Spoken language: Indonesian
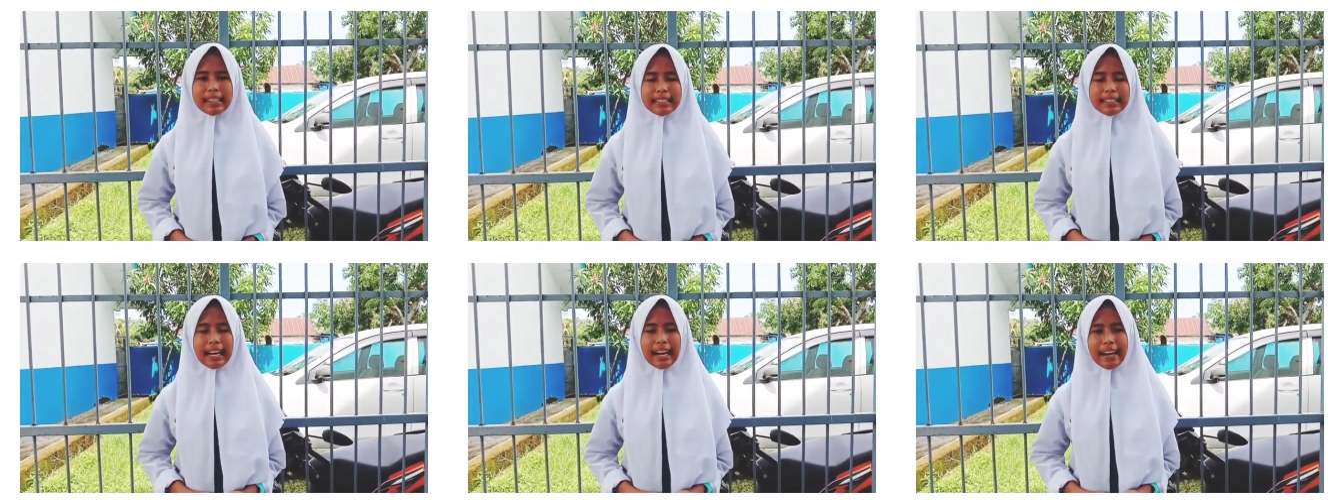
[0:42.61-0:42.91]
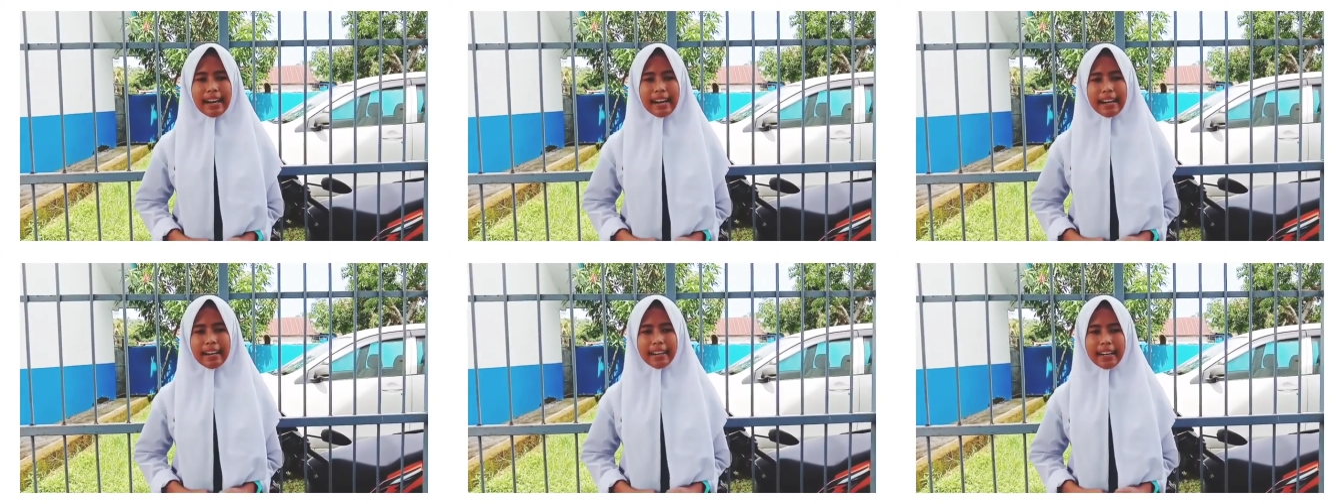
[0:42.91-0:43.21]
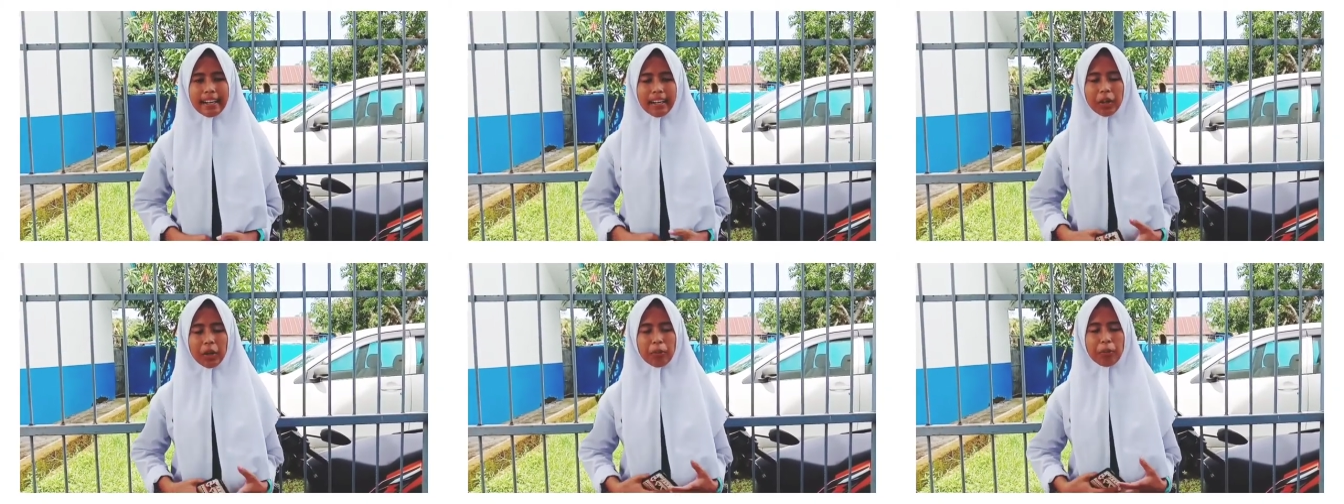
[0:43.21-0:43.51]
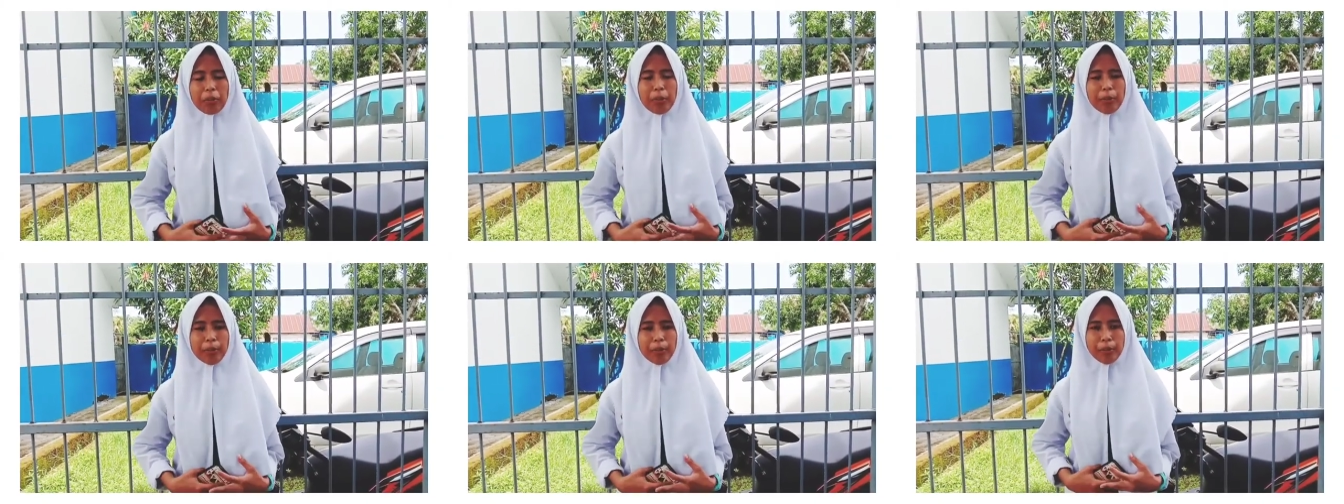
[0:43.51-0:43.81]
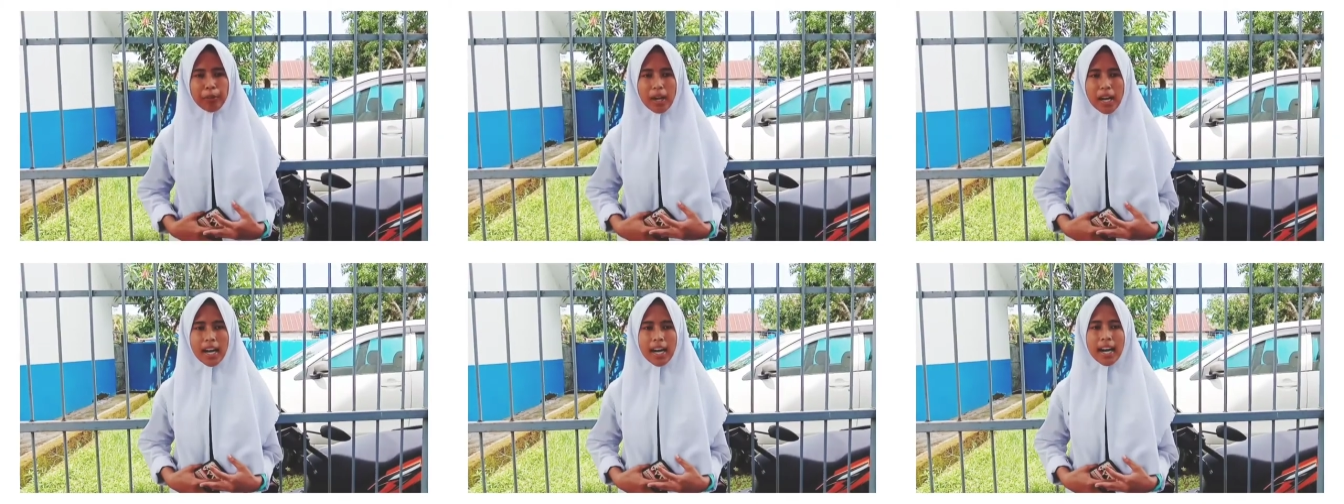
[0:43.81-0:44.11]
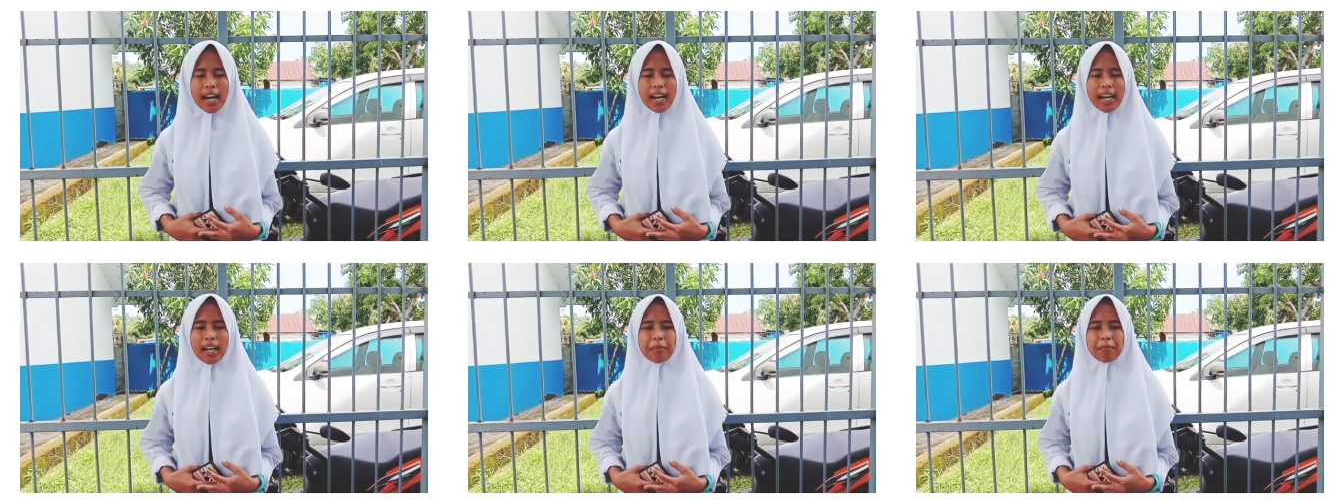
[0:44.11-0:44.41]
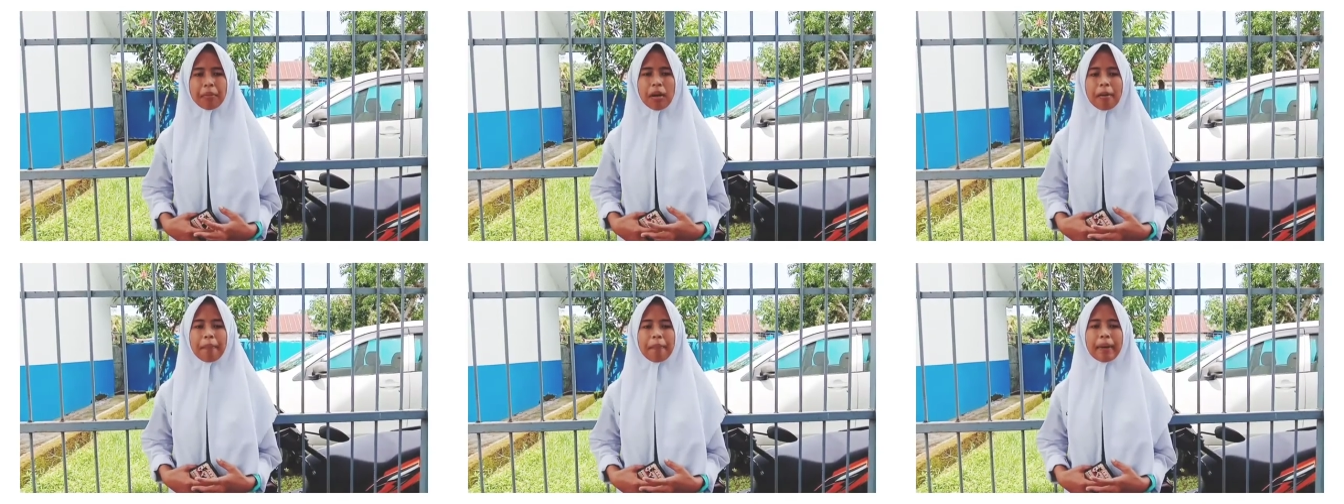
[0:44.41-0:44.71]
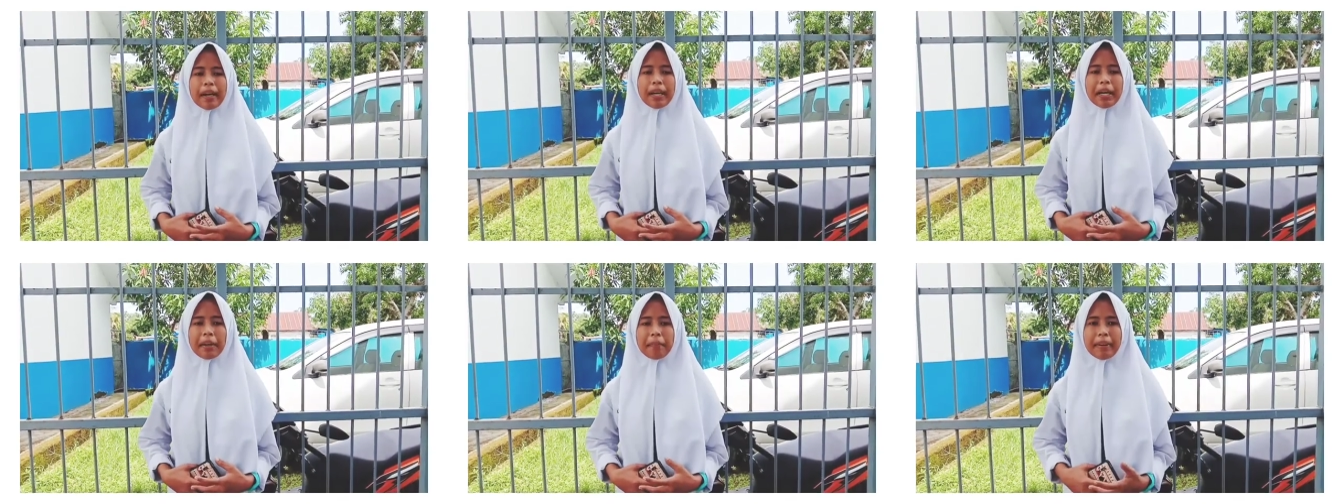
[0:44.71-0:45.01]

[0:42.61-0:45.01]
Saya dari kelompok 2 akan memaparkan